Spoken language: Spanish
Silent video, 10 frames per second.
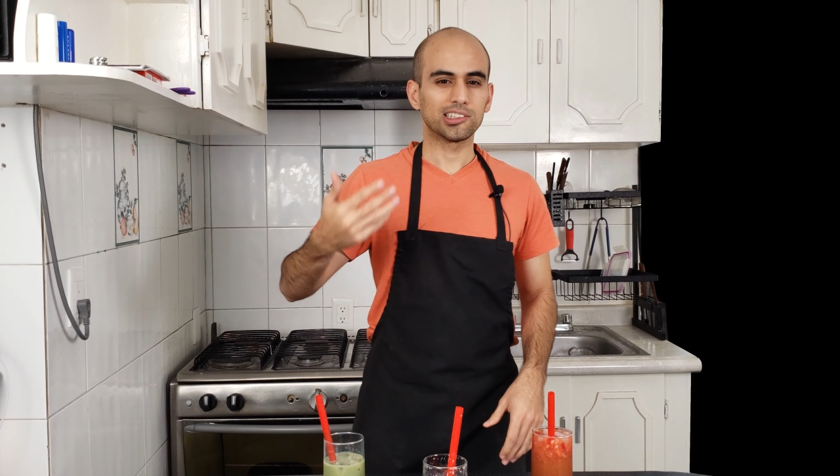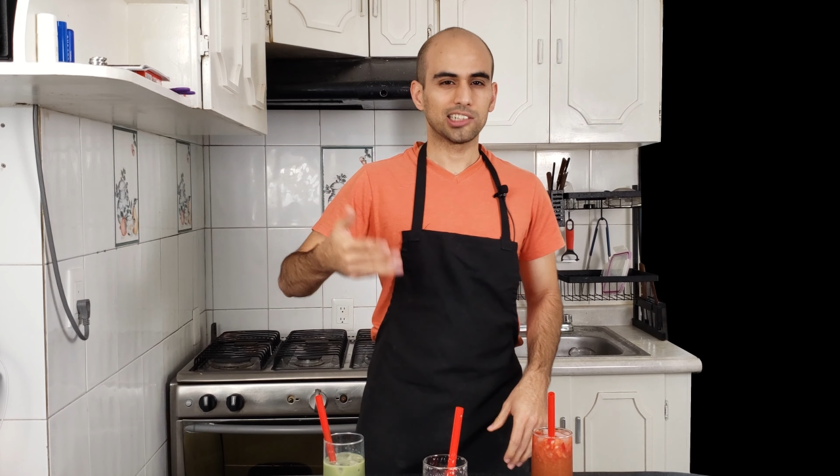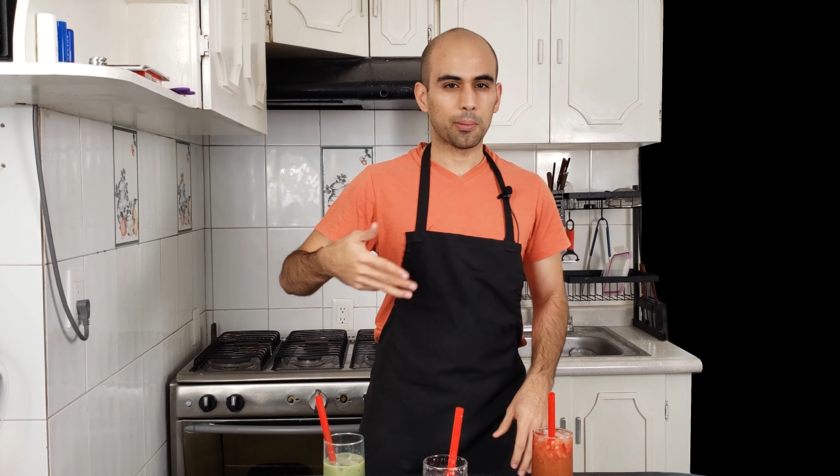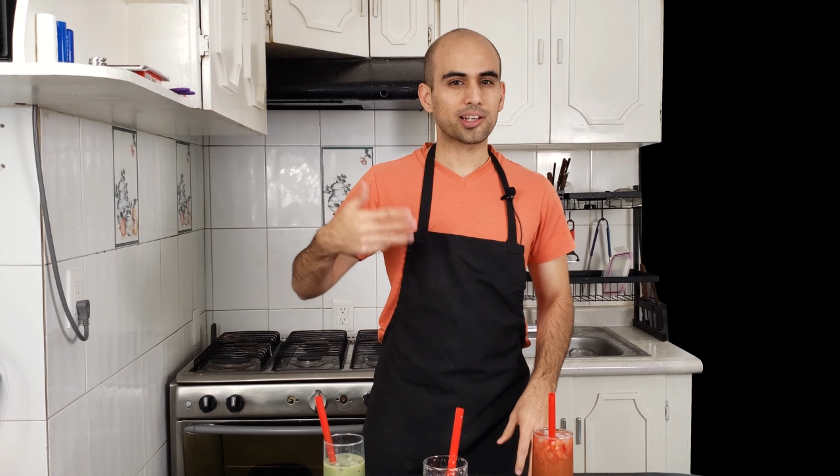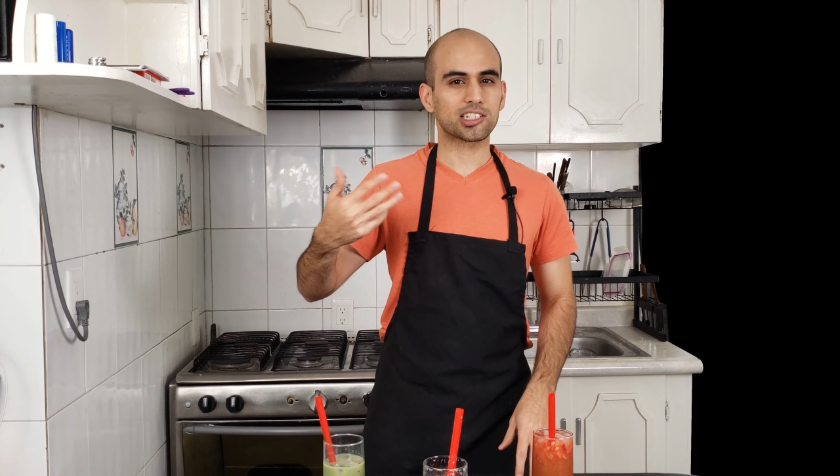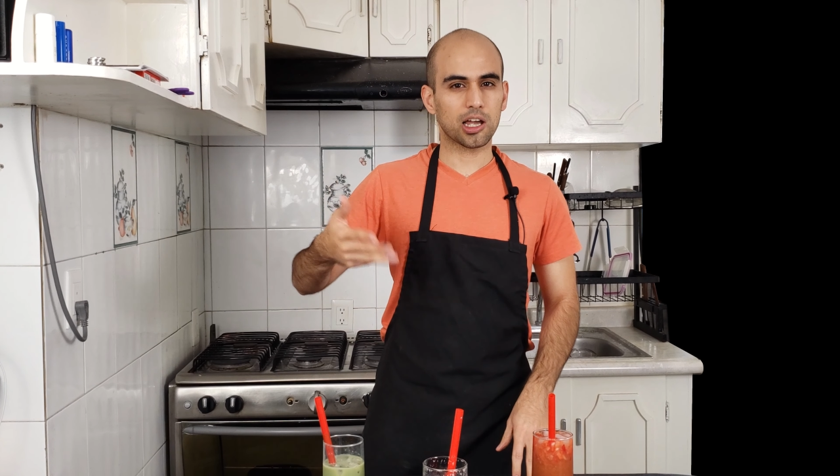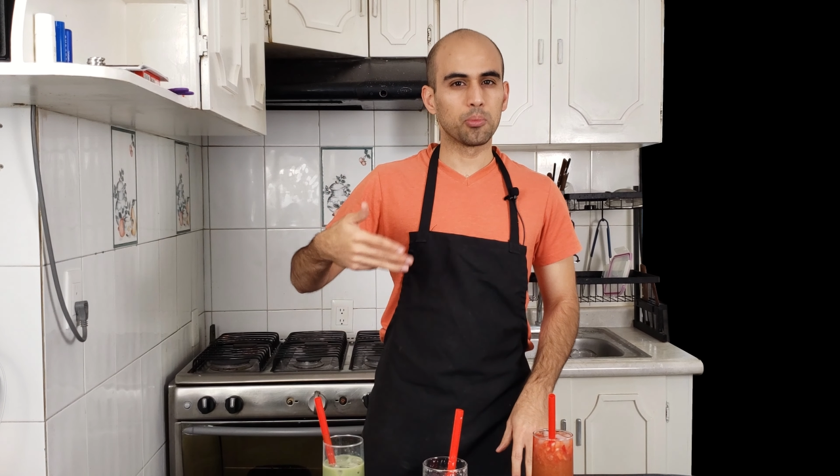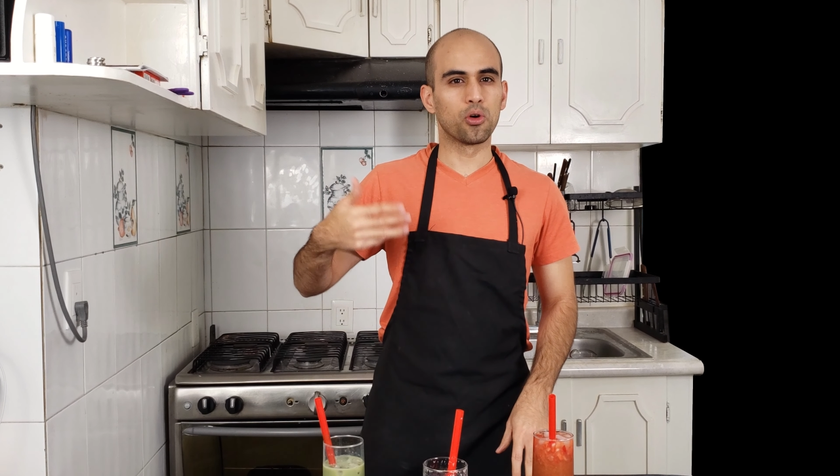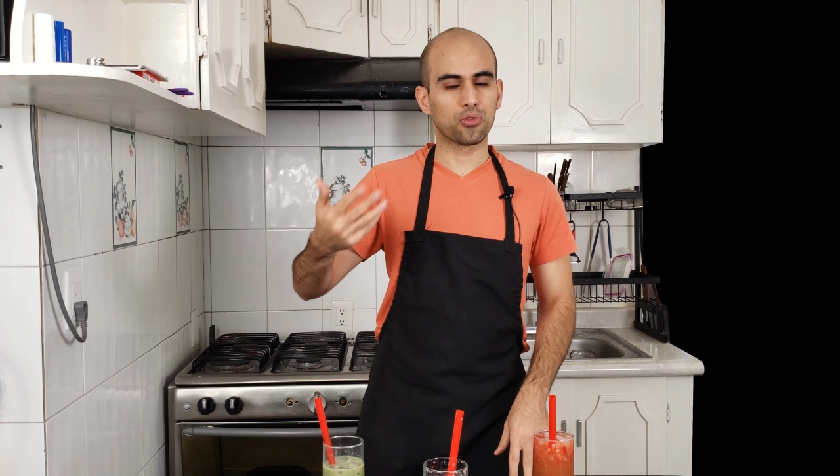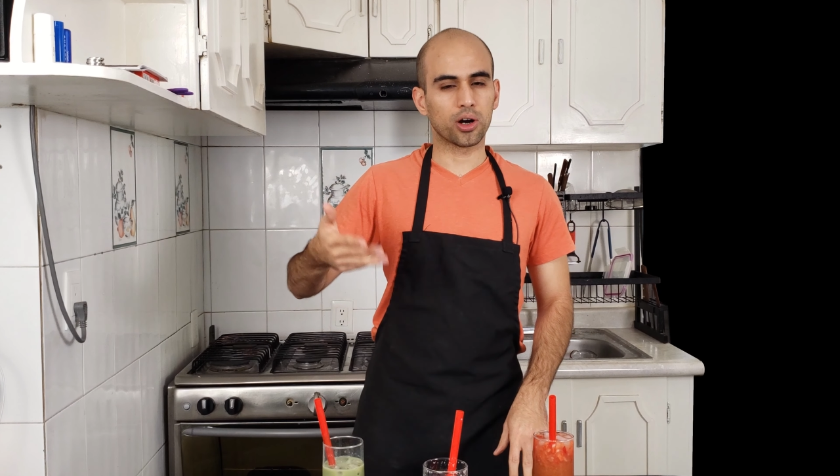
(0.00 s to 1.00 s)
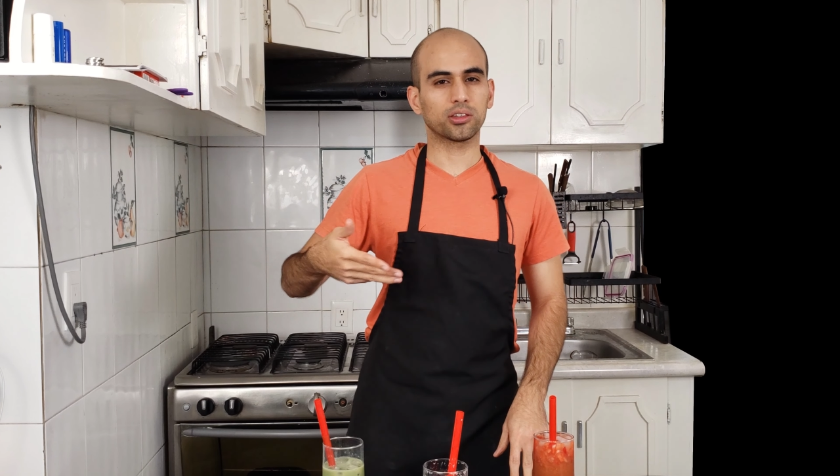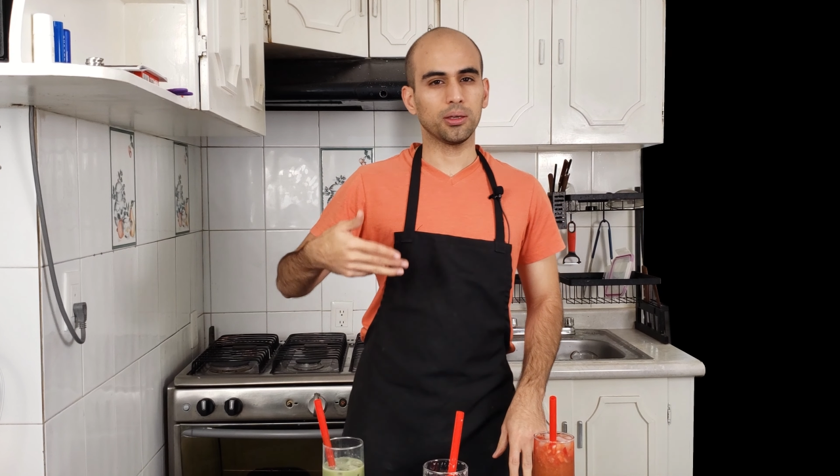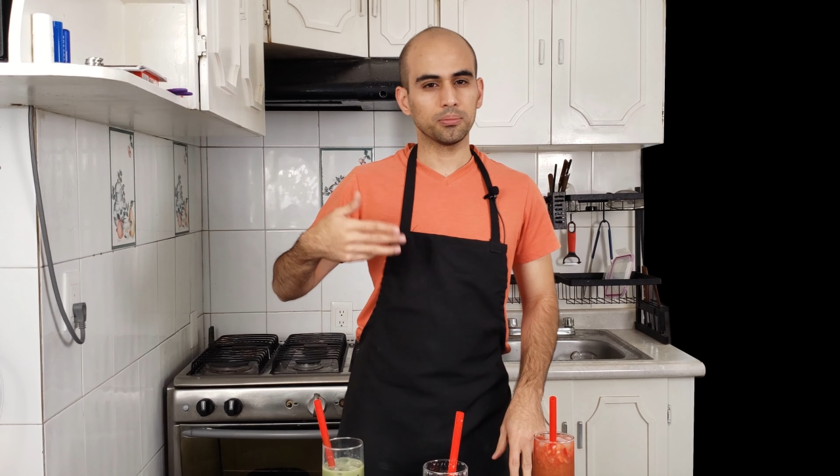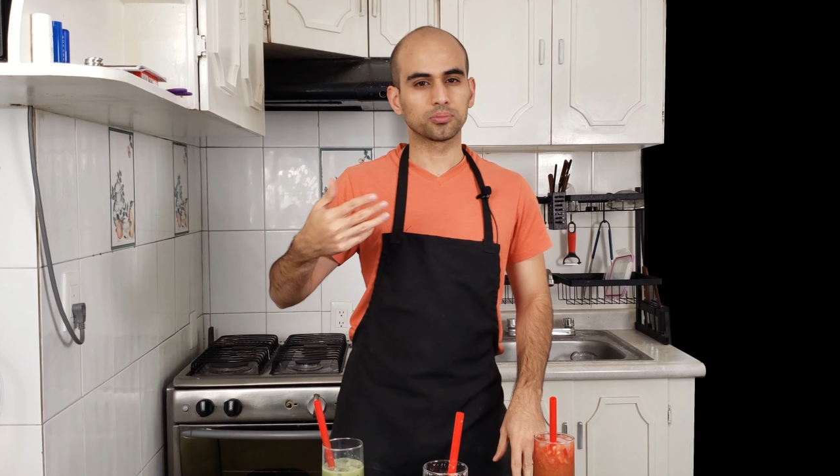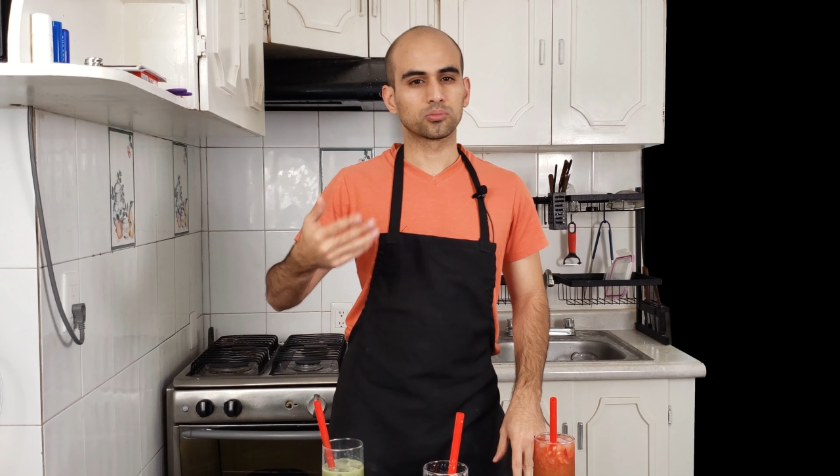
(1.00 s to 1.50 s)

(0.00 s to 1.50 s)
La matcha sabe muy fuerte,